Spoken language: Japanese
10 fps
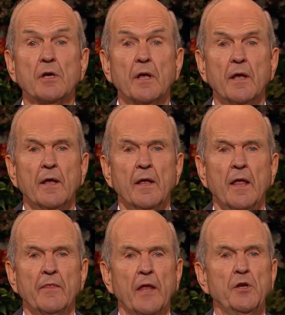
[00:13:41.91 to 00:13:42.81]
集会所
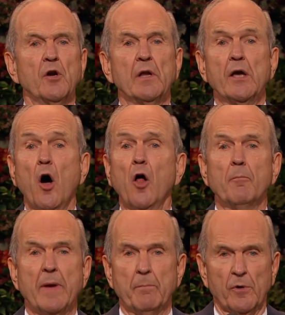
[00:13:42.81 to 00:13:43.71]
の建設のおかげで、